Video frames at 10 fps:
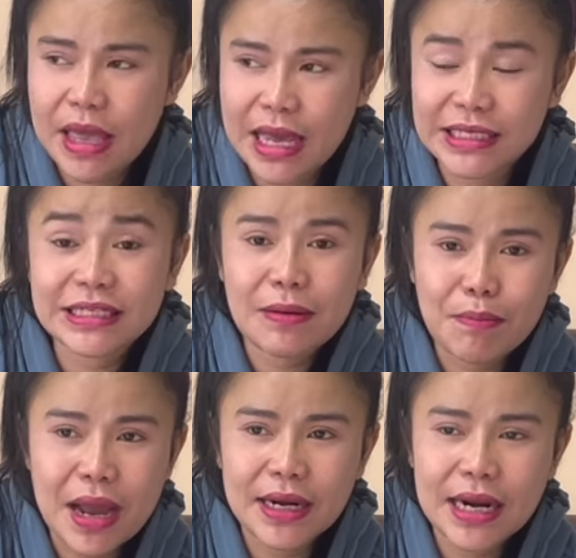ไปไอจัง
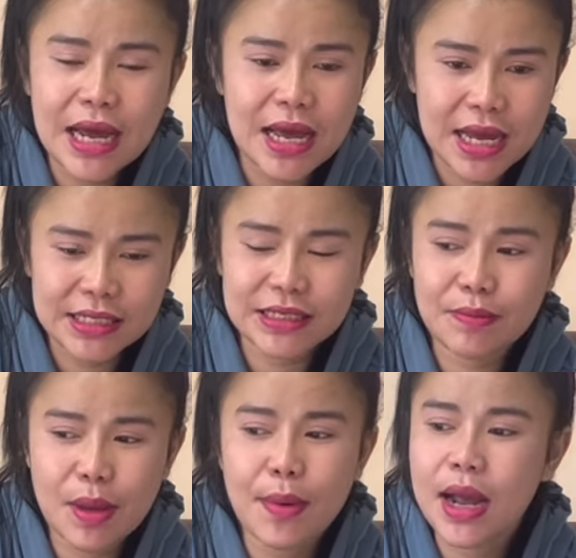ไปนะคะไอจะ
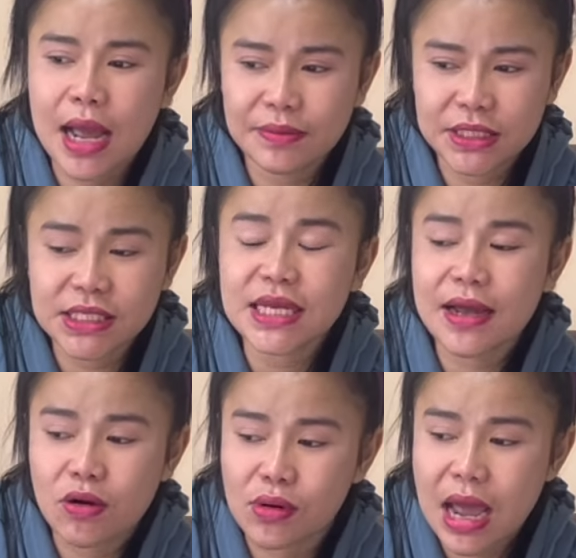ไม่บังคับจิตใจ
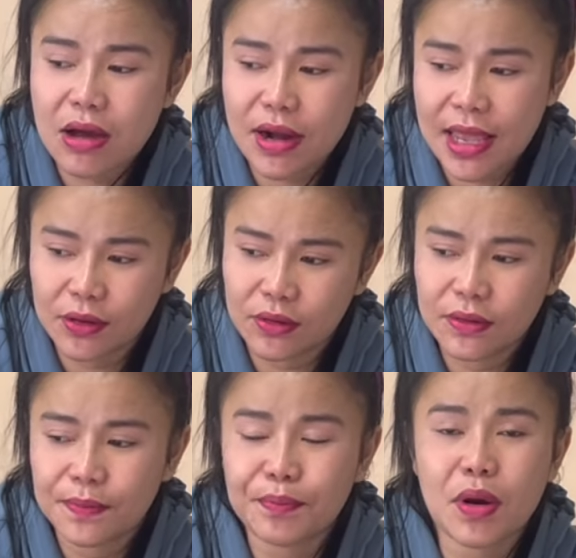ของเราแล้ว
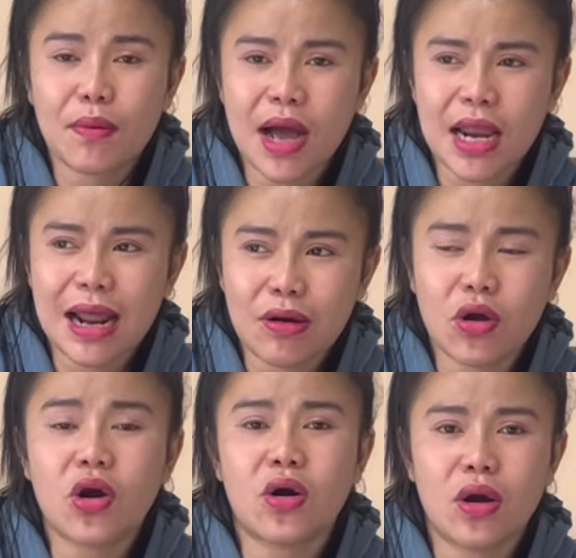เพราะว่าเรา
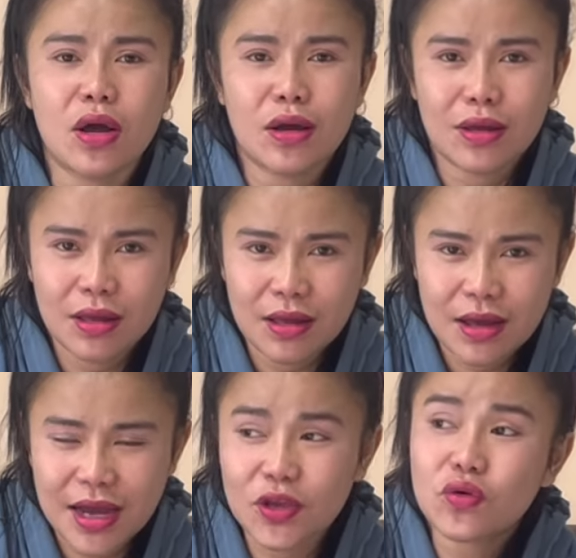ก็
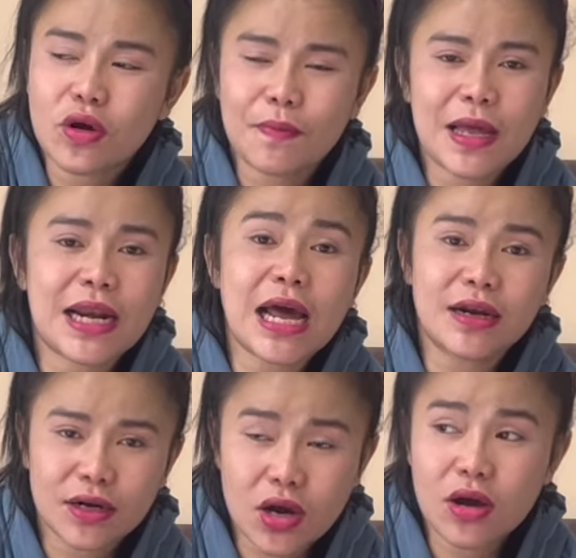อายุก็ป่านนน
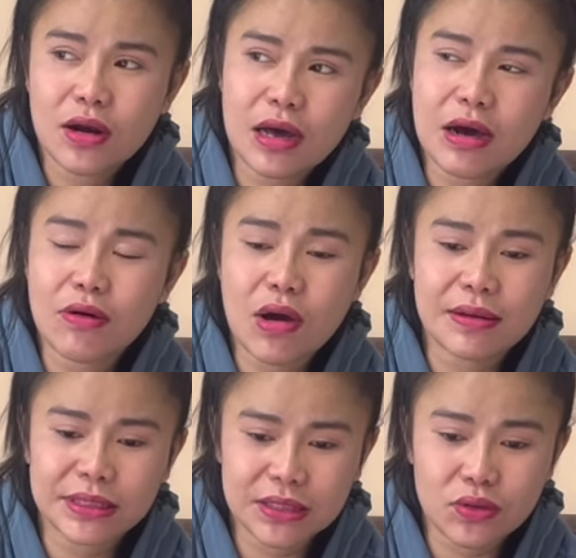แล้วเนาะ เราเอาควา
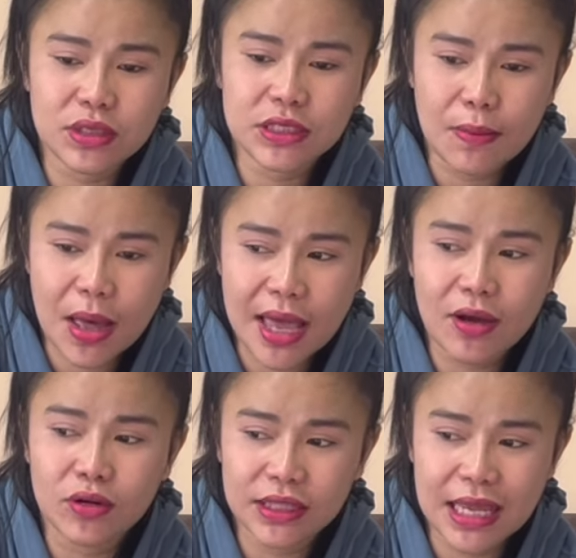มสะดวกสบาย
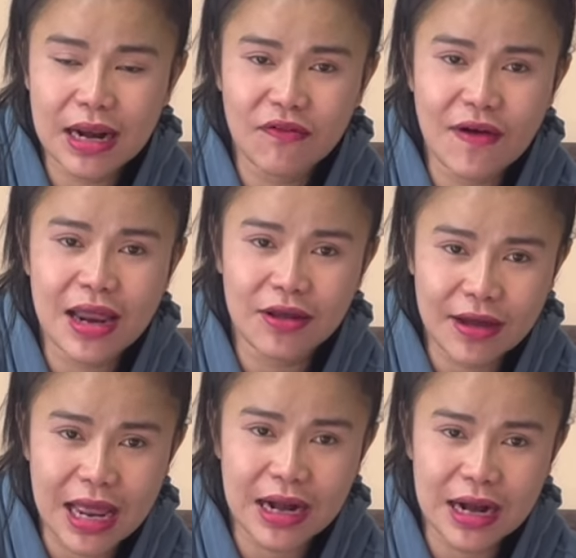ของแต่ละฝ่ายแล้ว
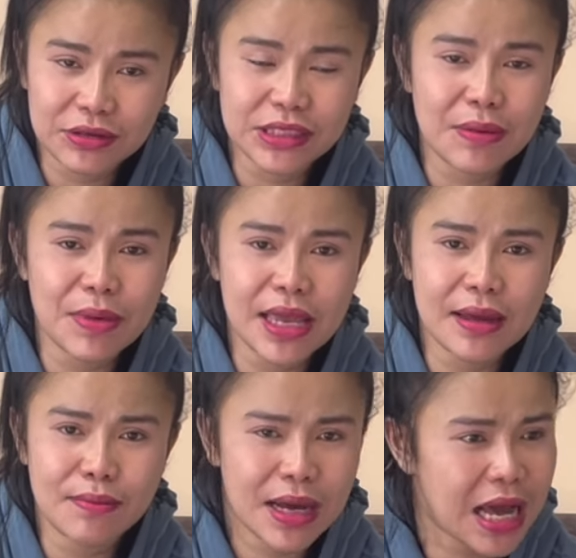กัน เราจะไม่
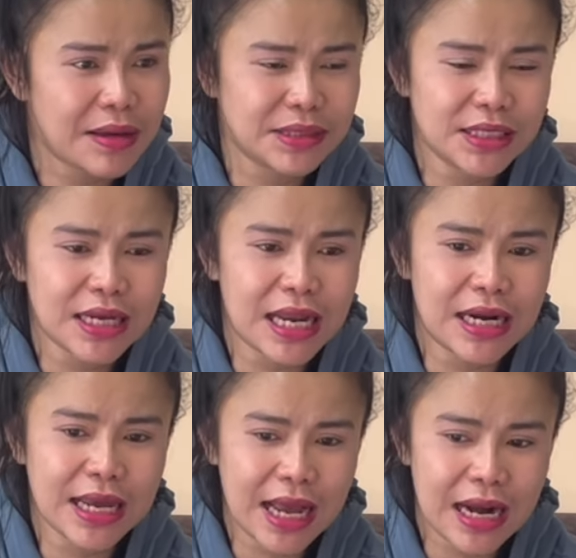บังคับซึ่งกัน
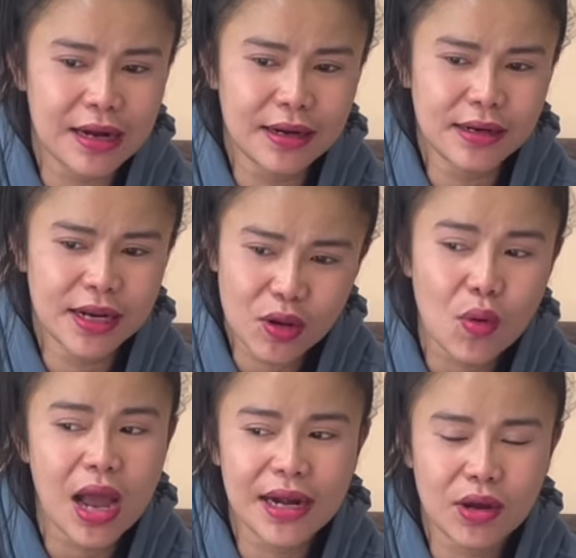และกันดีก
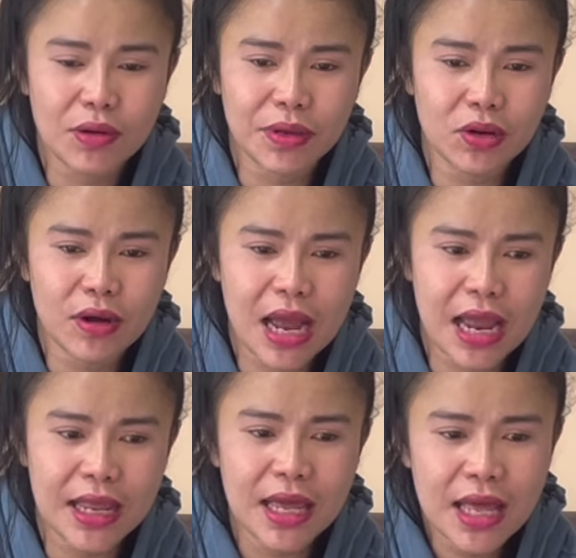ว่าในความคิดของไอ
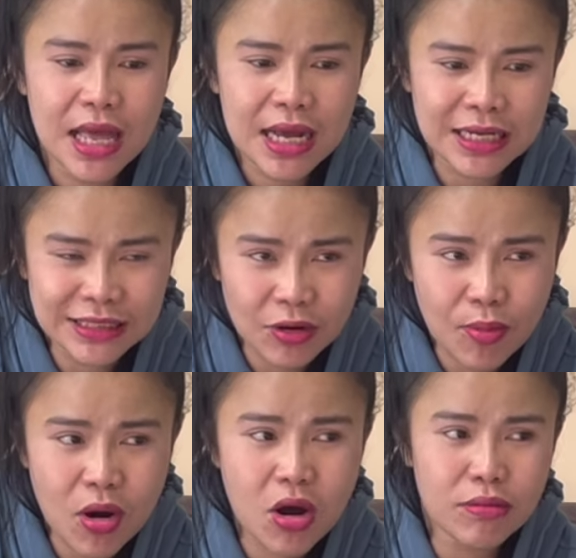เขาจะ
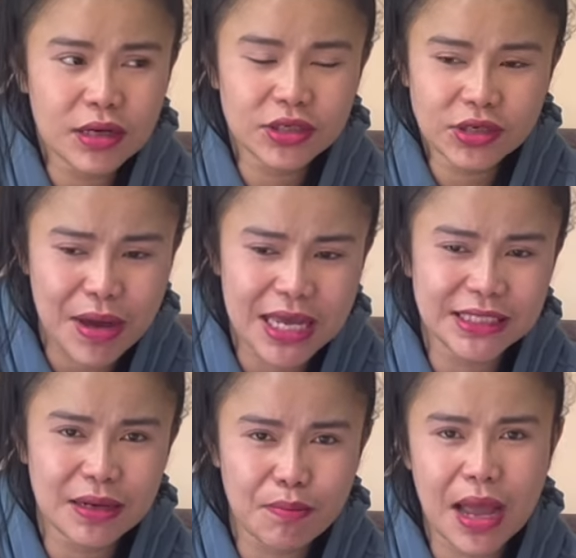พร้อมเขาจะไป
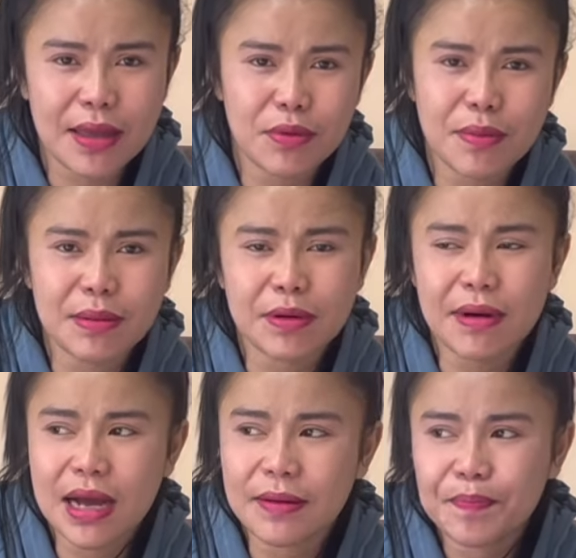จังไปเพราะแม่แบบว่า